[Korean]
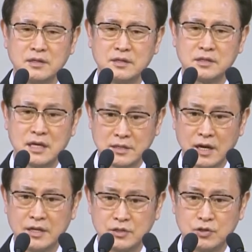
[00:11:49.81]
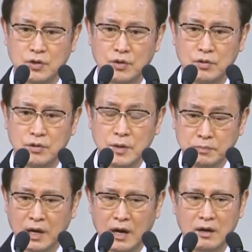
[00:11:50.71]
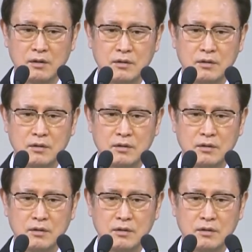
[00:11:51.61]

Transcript: 그 사사가 있지요. 입다.